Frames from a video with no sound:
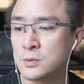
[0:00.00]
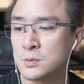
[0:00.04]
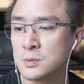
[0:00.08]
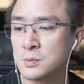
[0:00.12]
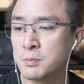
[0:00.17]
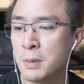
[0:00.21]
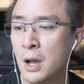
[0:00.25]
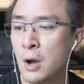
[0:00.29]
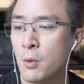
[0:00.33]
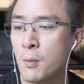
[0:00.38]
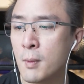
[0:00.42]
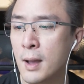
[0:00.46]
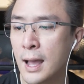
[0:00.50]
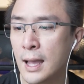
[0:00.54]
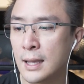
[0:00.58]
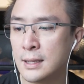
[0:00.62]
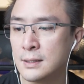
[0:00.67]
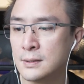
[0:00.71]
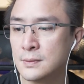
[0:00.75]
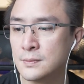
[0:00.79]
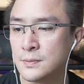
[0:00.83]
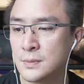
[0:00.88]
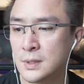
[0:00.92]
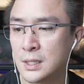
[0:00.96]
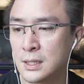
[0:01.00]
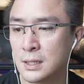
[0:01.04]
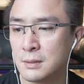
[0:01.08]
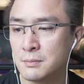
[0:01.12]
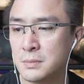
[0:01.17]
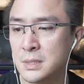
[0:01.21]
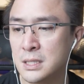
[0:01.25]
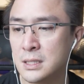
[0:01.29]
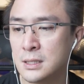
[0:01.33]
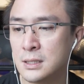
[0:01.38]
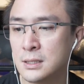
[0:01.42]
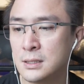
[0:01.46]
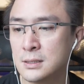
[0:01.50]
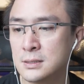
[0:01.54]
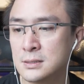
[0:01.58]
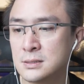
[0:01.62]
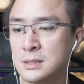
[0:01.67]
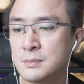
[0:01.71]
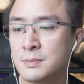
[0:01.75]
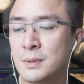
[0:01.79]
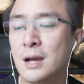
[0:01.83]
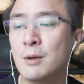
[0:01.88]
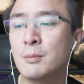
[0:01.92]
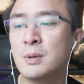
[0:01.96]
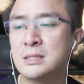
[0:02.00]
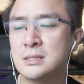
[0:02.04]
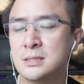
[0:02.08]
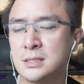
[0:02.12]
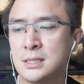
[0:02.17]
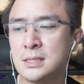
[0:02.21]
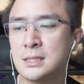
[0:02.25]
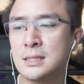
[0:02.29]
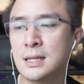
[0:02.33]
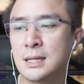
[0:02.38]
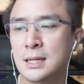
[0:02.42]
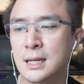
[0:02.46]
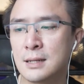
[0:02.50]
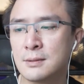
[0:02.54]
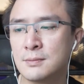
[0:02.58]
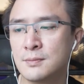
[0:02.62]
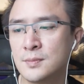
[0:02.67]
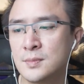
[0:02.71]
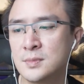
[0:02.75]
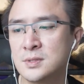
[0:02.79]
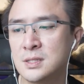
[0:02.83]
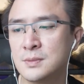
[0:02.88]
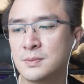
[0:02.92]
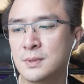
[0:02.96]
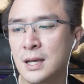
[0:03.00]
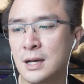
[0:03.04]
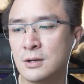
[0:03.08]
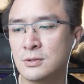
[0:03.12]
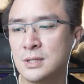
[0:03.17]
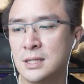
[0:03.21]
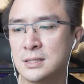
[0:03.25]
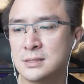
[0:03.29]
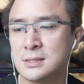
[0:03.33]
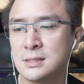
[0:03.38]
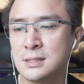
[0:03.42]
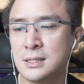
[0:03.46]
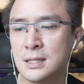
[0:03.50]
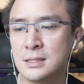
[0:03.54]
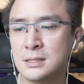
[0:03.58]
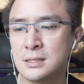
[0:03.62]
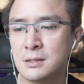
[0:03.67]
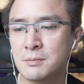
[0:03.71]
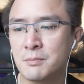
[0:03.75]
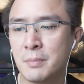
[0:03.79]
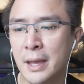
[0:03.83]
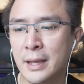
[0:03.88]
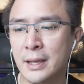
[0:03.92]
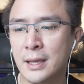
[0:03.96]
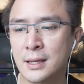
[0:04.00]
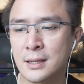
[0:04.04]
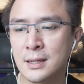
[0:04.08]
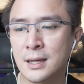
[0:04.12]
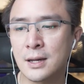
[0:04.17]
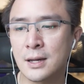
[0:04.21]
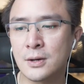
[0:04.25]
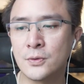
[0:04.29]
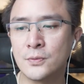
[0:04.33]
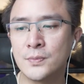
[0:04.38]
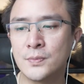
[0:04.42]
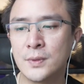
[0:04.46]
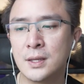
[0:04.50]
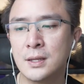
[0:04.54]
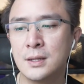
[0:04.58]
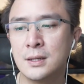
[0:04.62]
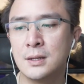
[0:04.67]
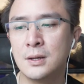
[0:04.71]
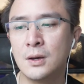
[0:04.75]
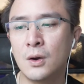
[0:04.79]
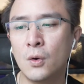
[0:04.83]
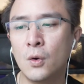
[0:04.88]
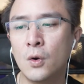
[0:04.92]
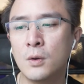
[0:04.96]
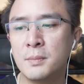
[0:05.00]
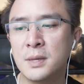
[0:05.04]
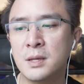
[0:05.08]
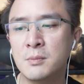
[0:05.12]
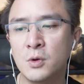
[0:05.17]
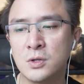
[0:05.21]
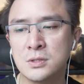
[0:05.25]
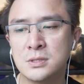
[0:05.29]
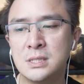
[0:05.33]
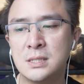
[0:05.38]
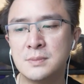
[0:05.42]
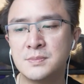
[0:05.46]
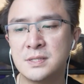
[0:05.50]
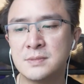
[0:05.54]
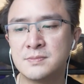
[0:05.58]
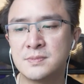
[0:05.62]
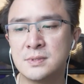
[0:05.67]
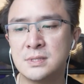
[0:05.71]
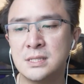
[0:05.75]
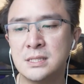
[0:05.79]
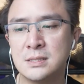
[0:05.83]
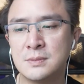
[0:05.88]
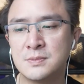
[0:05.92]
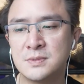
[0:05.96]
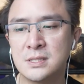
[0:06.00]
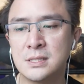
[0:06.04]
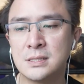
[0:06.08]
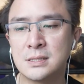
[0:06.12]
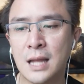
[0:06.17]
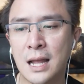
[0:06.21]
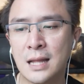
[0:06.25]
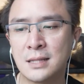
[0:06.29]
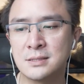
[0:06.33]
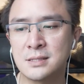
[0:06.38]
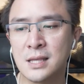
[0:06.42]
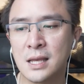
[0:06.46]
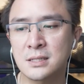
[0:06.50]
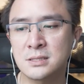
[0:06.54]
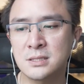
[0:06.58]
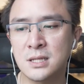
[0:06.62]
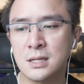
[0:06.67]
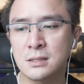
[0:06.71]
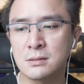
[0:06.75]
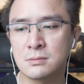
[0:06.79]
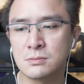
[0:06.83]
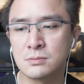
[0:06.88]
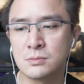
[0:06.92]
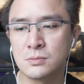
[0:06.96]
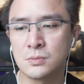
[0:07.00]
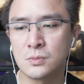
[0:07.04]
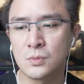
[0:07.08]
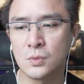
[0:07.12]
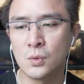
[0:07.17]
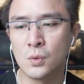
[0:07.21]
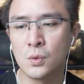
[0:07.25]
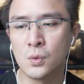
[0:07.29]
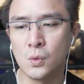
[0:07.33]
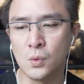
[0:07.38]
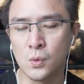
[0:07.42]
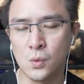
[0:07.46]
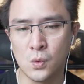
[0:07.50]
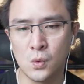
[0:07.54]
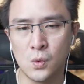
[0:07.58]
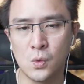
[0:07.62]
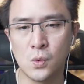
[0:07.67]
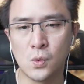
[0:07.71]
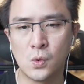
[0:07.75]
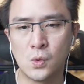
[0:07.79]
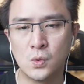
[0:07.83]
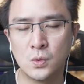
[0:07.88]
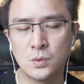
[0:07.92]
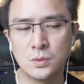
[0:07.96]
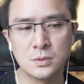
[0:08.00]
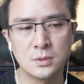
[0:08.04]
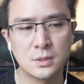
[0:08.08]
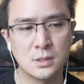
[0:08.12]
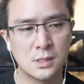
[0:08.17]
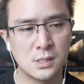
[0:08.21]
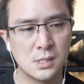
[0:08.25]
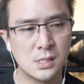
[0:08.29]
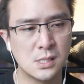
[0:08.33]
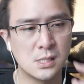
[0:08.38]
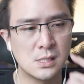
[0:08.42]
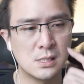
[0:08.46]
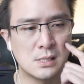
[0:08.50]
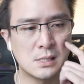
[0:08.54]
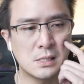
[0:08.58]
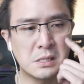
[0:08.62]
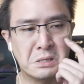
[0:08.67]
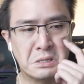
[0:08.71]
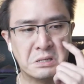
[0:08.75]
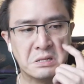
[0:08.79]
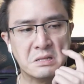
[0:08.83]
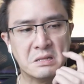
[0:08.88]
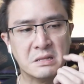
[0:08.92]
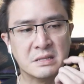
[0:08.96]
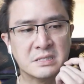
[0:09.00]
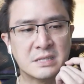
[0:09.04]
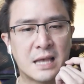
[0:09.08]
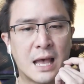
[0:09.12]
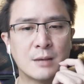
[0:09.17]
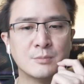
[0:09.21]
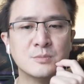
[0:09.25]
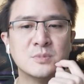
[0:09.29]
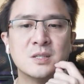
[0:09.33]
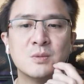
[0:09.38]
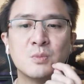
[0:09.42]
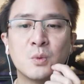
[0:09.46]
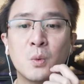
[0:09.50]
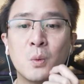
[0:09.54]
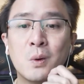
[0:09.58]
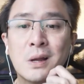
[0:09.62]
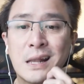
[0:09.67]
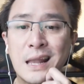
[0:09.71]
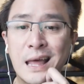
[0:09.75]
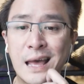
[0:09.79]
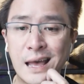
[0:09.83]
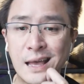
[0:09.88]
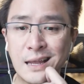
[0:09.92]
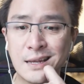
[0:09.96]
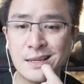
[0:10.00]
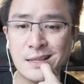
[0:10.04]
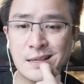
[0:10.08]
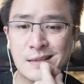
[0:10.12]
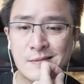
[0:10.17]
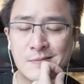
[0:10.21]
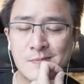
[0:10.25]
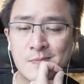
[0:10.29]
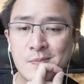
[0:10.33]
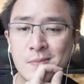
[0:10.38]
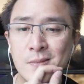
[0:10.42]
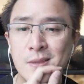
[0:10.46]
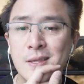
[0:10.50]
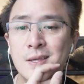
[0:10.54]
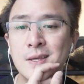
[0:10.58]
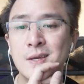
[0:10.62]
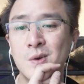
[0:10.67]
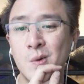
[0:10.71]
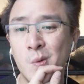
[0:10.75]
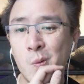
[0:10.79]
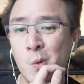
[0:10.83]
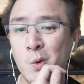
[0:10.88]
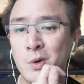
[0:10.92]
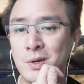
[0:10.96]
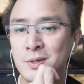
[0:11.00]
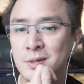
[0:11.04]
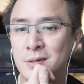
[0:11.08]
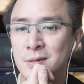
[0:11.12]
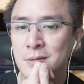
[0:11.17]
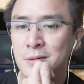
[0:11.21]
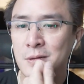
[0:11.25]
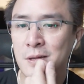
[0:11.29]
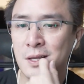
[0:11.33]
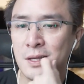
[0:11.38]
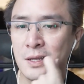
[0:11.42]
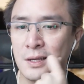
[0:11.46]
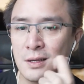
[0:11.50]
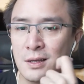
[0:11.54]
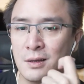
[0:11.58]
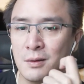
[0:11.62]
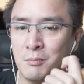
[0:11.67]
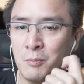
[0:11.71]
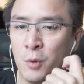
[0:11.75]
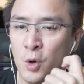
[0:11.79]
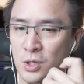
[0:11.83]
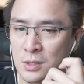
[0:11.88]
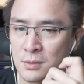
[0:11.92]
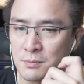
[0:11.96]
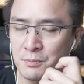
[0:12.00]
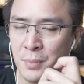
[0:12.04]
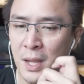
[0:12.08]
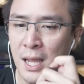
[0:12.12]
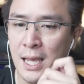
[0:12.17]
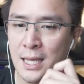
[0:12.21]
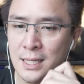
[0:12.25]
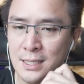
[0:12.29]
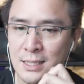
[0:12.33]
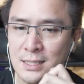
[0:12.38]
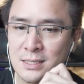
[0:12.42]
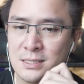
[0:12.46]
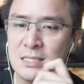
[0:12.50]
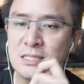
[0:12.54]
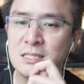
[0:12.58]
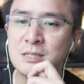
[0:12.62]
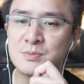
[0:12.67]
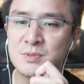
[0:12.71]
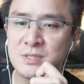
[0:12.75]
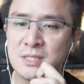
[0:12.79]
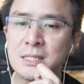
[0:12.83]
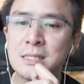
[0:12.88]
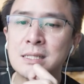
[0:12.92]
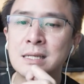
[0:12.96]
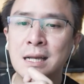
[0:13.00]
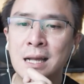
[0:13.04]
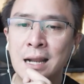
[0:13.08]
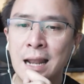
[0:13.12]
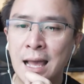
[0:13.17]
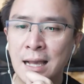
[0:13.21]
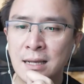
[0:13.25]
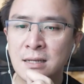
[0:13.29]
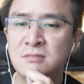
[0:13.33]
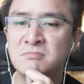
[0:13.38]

เป้าหมายนะมี 19 บัญชีแล้วกัน 19 designated bank account โอนให้หมด20 24 transaction โอ้โเงิน30 กว่าล้านนะโอนหมดภายใน 24 ครั้ง